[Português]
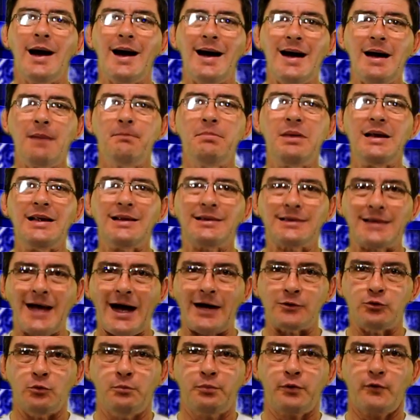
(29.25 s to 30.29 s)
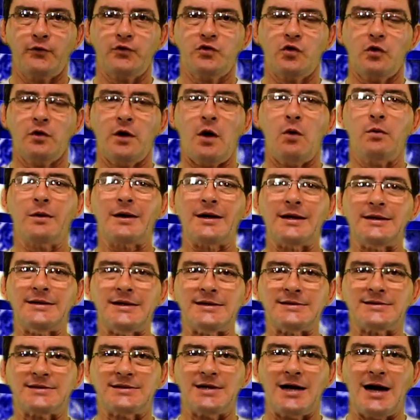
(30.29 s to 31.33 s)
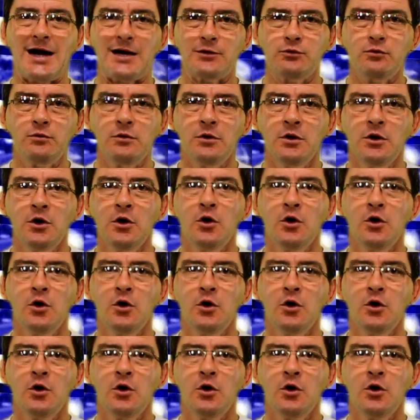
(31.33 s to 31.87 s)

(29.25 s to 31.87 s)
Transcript: habilitado, um profissional credenciado,